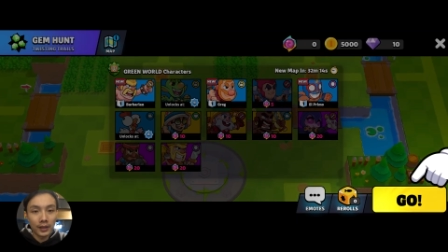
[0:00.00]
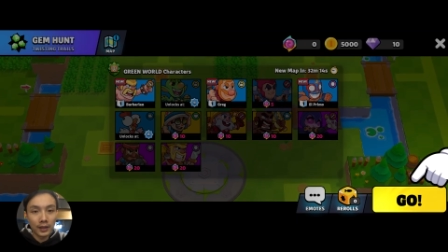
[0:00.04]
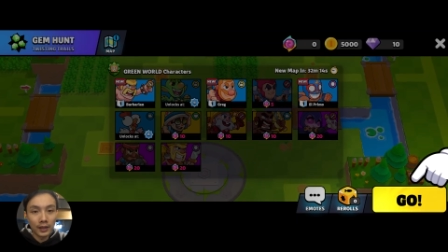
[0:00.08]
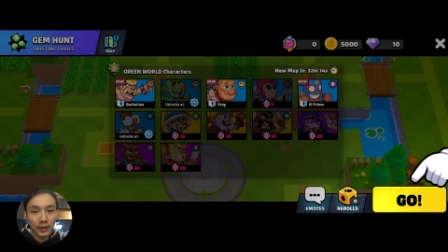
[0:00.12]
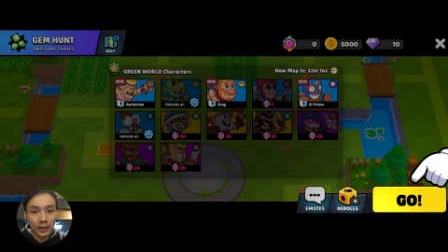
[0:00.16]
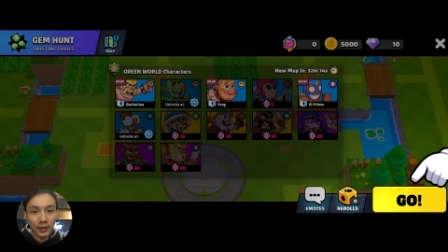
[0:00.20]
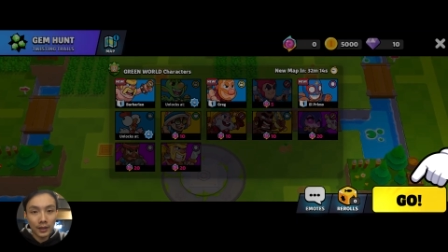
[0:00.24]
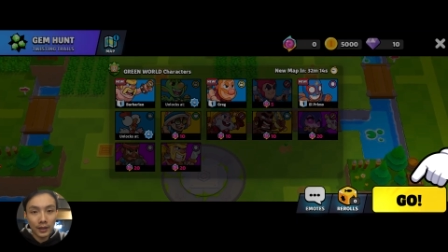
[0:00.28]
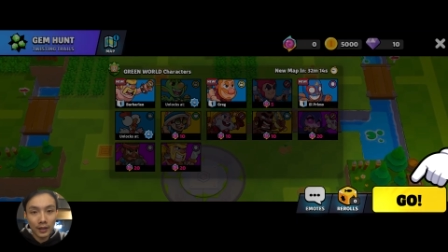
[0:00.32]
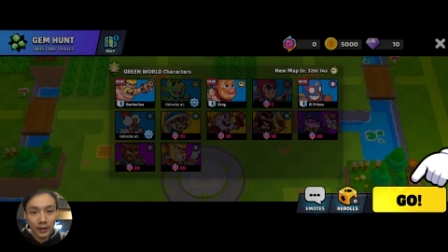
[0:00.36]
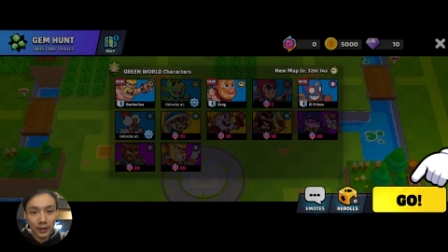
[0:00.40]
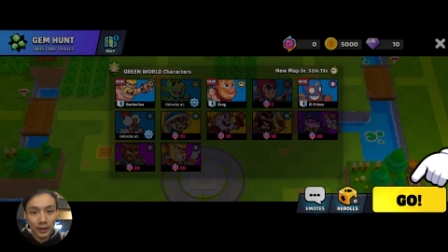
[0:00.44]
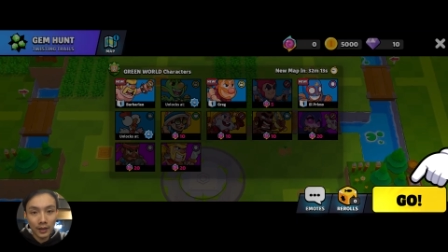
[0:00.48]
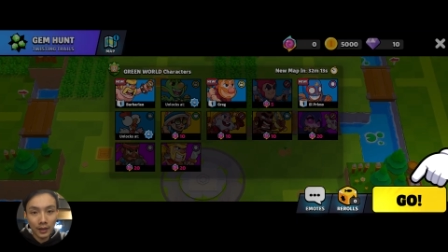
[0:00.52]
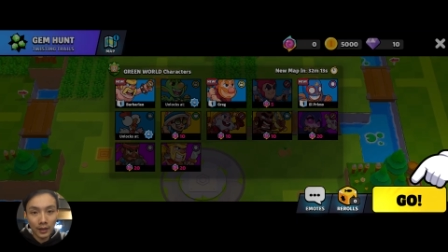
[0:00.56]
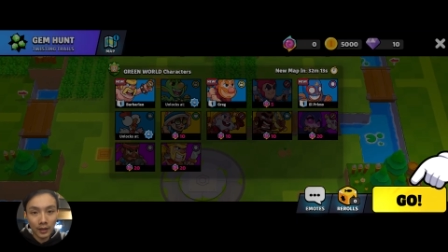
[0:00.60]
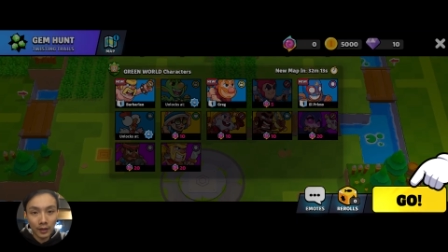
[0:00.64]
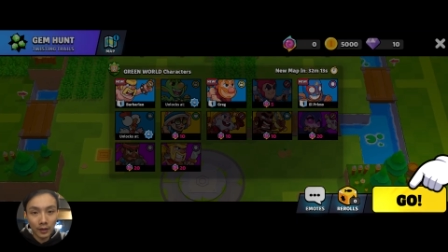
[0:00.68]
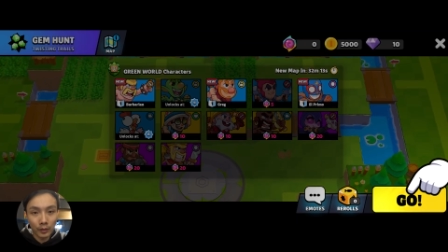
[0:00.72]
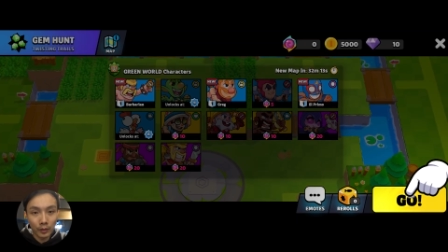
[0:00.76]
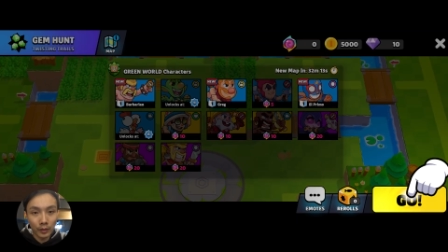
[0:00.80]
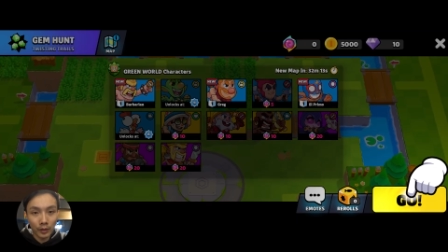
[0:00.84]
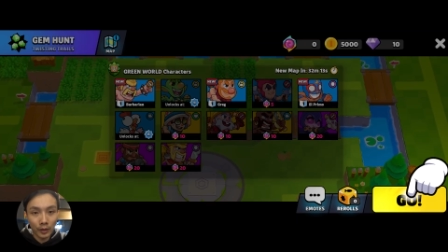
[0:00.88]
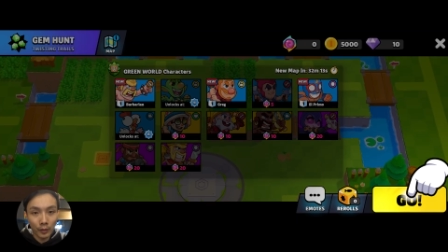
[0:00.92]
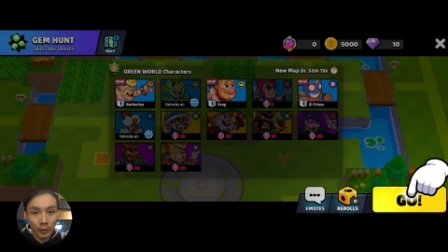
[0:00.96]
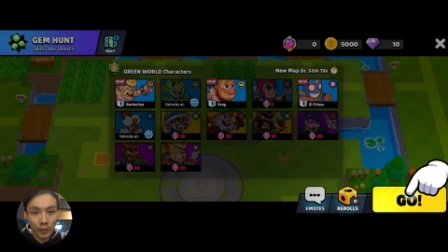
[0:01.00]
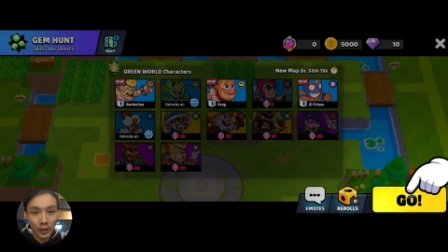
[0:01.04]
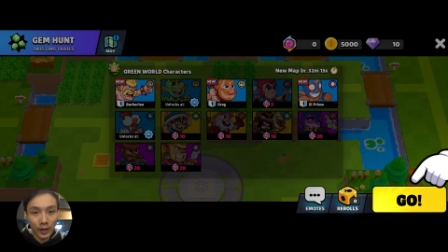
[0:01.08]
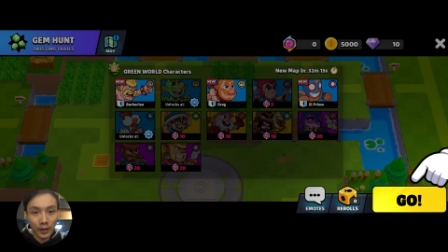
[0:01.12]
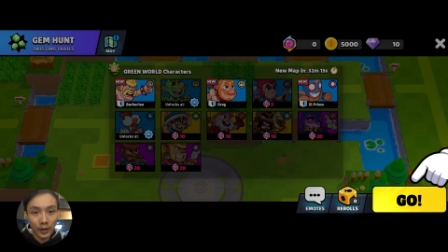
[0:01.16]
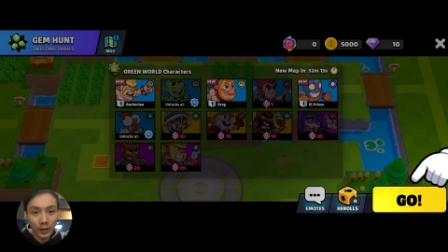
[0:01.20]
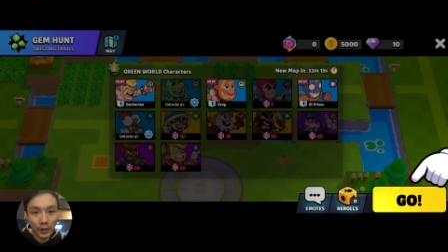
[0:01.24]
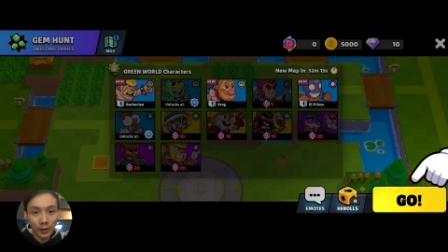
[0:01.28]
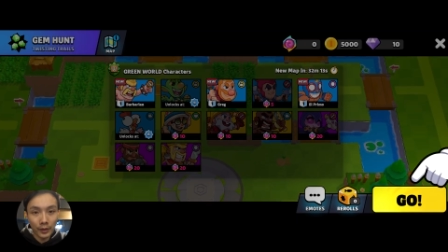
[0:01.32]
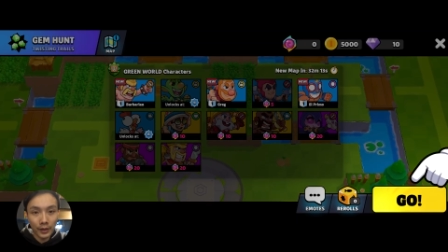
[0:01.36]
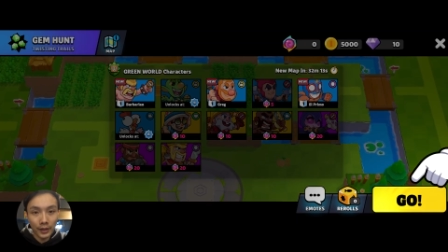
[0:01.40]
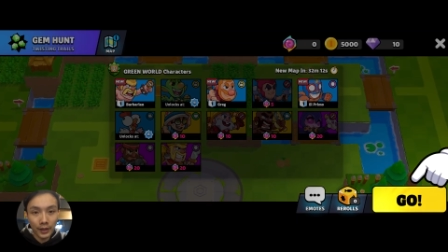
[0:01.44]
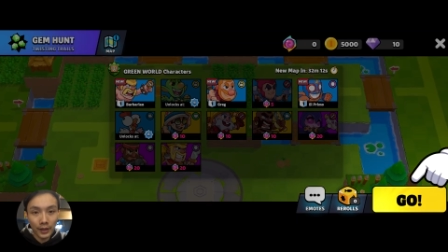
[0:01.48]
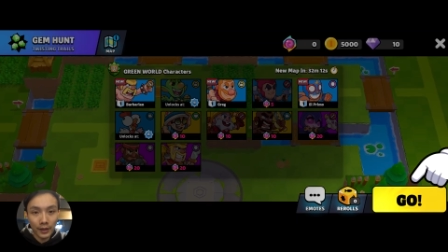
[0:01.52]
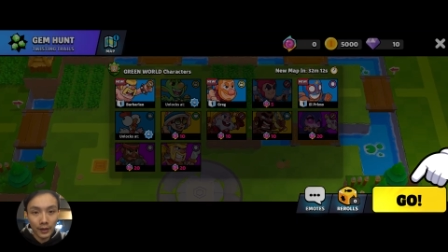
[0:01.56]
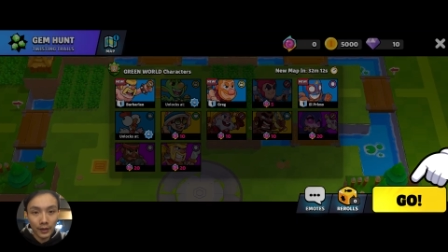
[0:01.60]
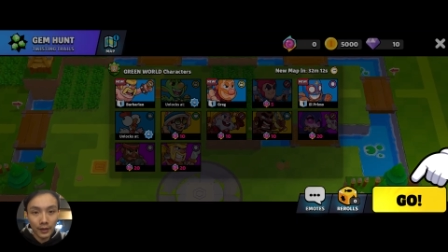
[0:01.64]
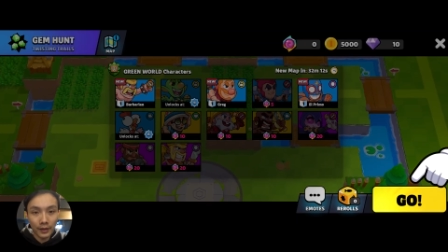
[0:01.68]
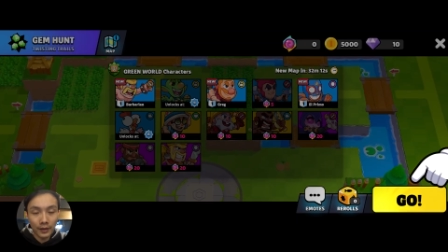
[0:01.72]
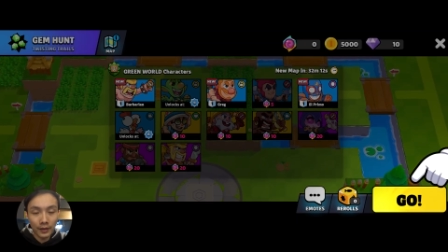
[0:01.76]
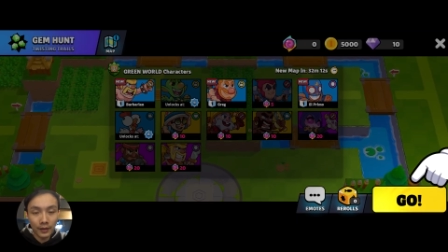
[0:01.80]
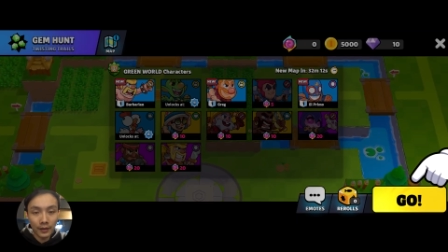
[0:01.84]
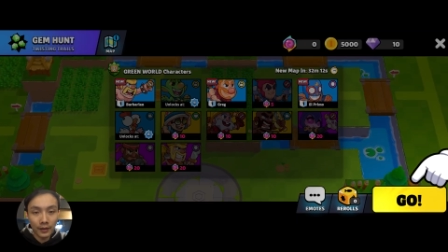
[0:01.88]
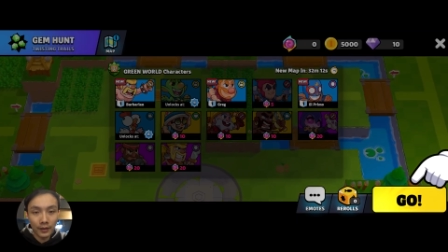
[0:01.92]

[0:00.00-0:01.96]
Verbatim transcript: 呢更合我的胃口一点。